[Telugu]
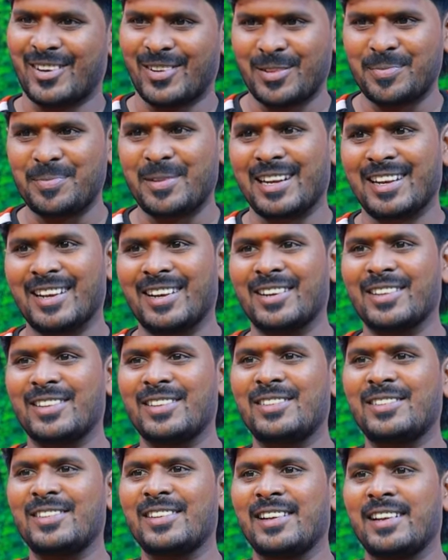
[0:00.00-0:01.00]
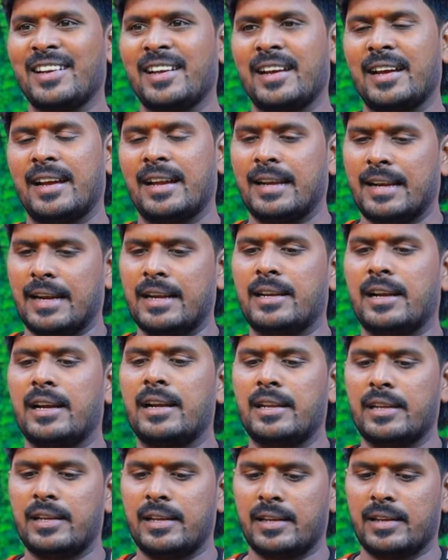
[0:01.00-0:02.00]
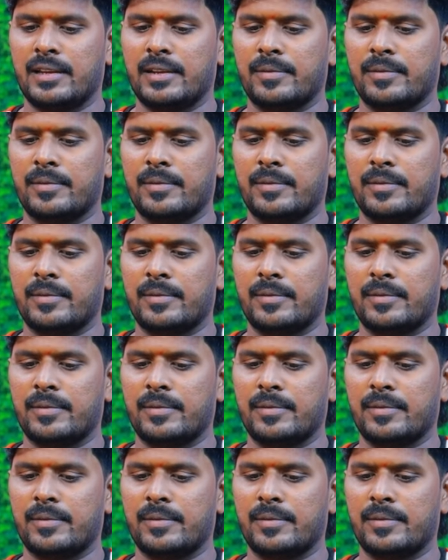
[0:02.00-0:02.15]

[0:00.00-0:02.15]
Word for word: తర్వాత మాట్లాడదాం అండ్ రైట్ అంటే